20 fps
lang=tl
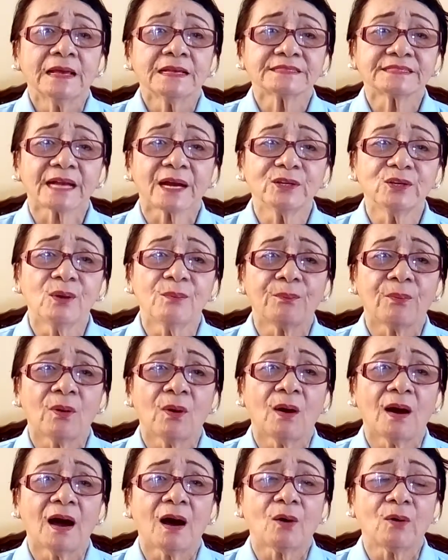Sa ngayon
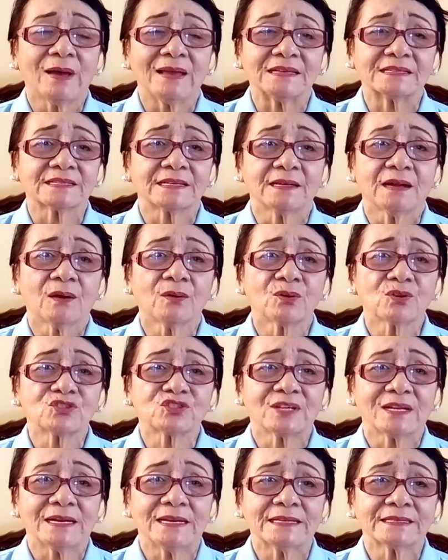po, ako ay isa ng
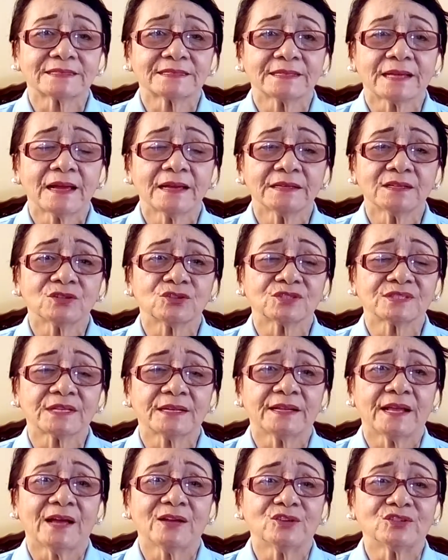kursilista dito
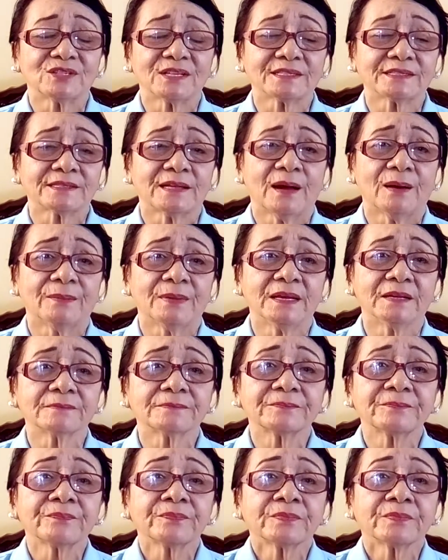sa diocese namin